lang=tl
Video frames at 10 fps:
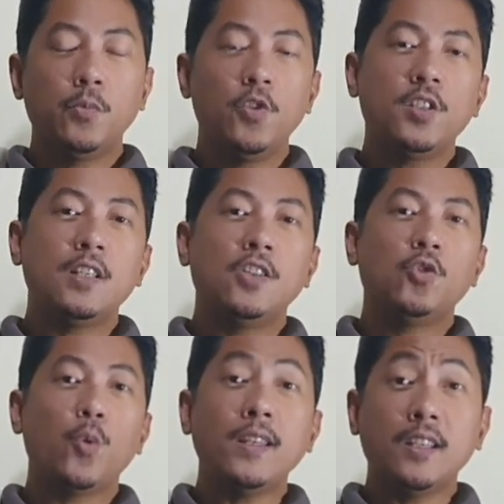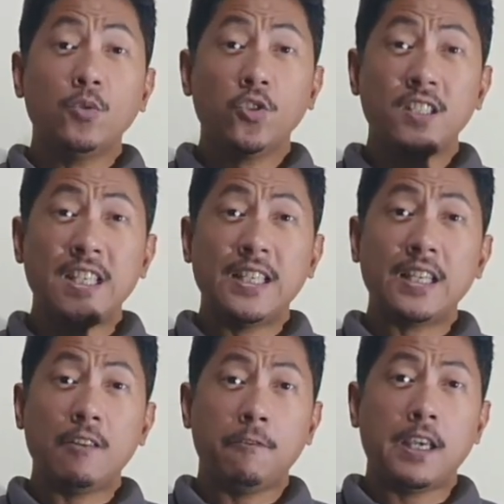po siyang 22
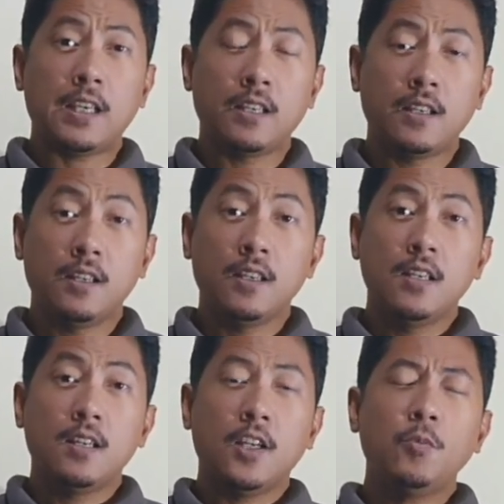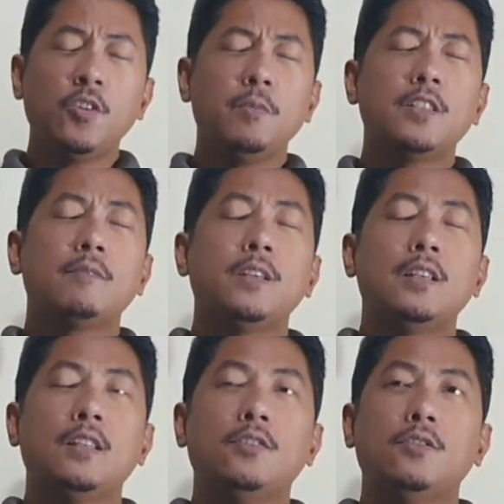scenery effect. Ano pong ibig
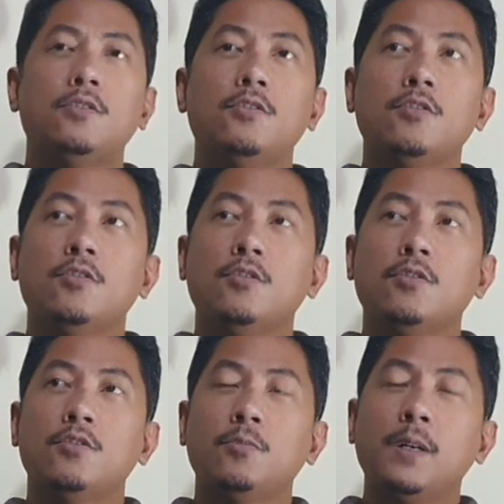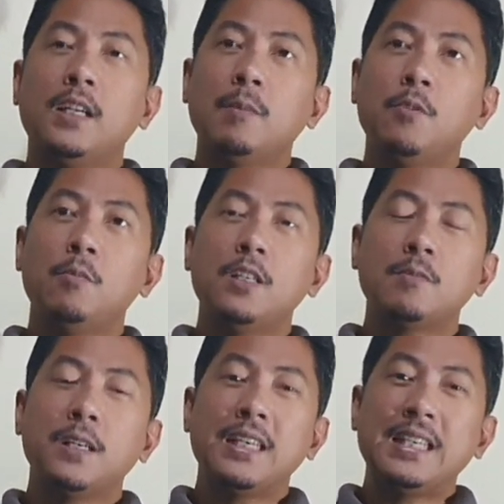sabihin nito? So, para po mas
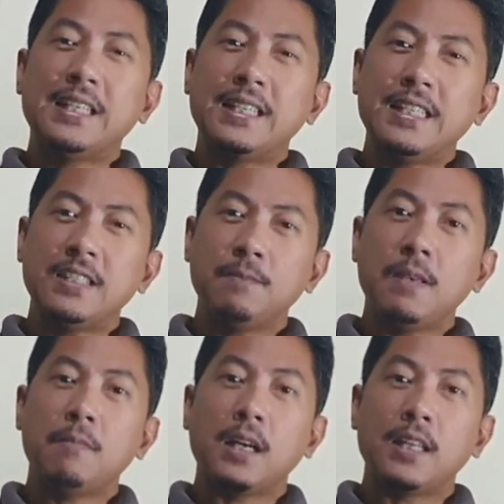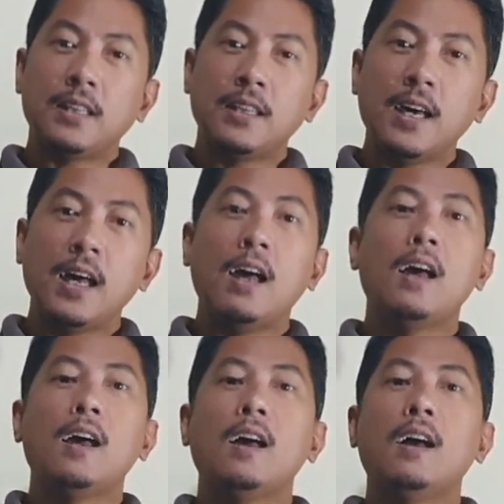maging crispy, maganda
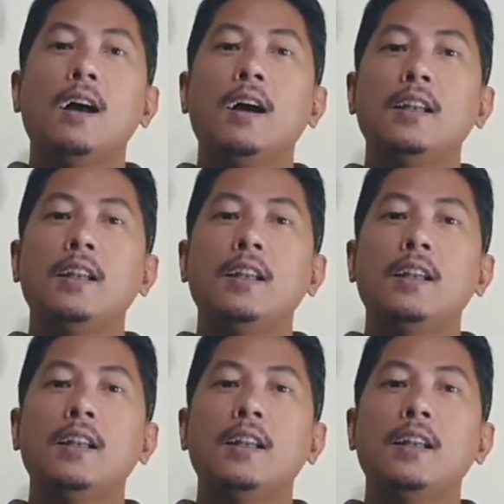ang